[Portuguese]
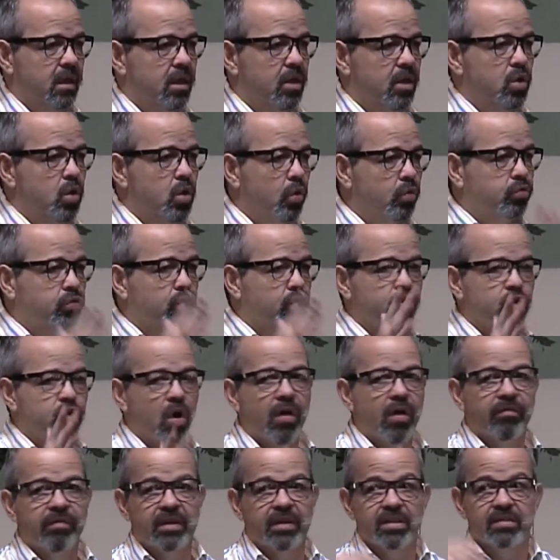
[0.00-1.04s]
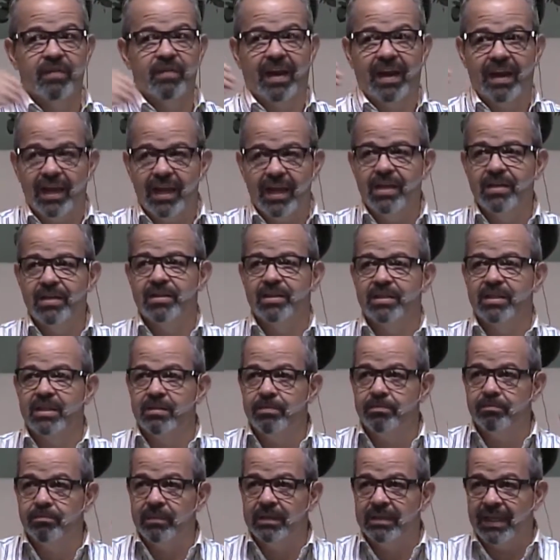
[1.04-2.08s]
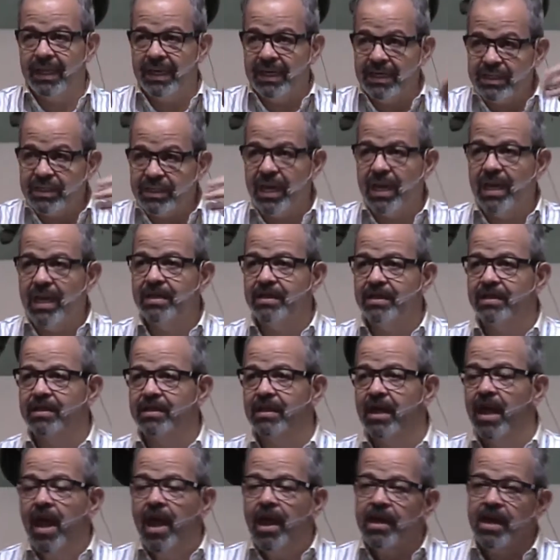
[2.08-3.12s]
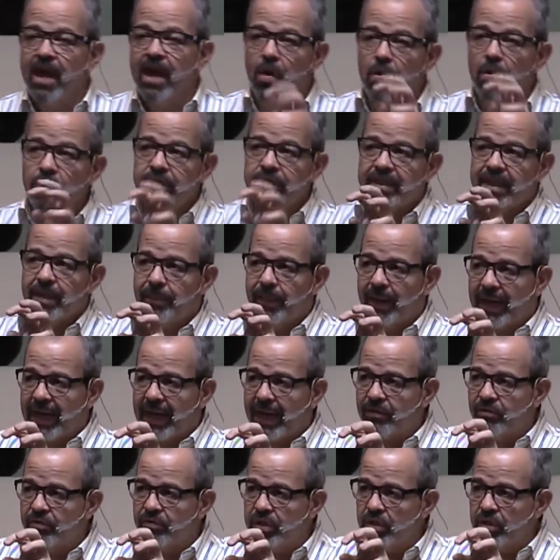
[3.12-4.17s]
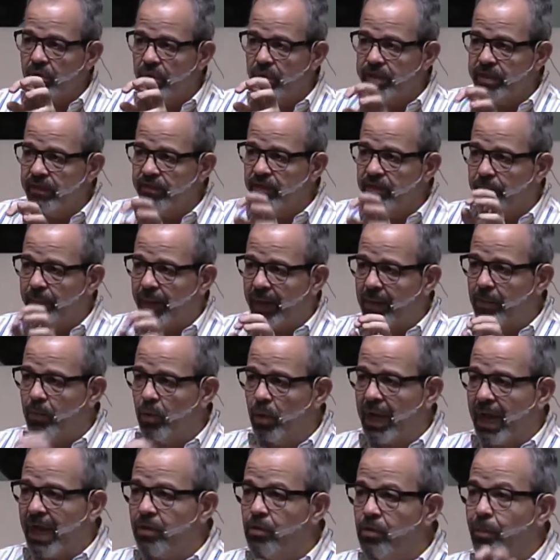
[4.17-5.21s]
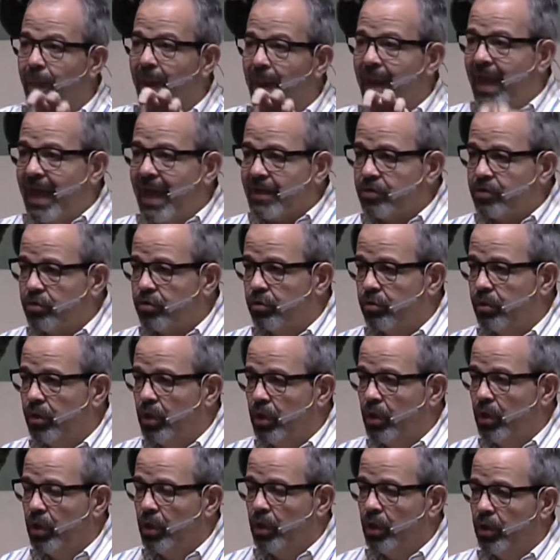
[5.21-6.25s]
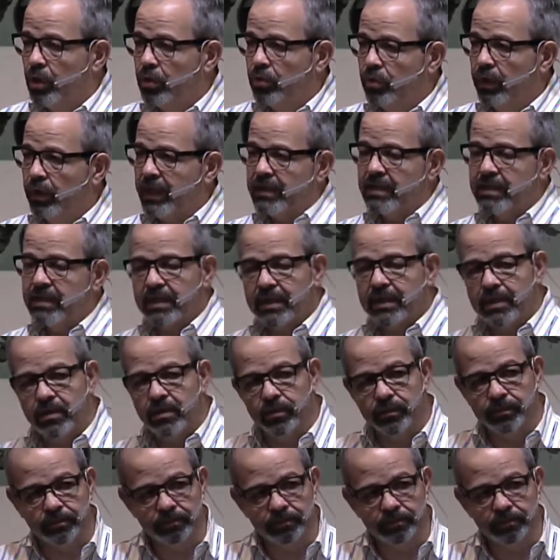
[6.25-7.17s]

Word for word: e outros jovens valentes, inteligentes, e alguns separados, inclusive, para morar no palácio do rei Sírio.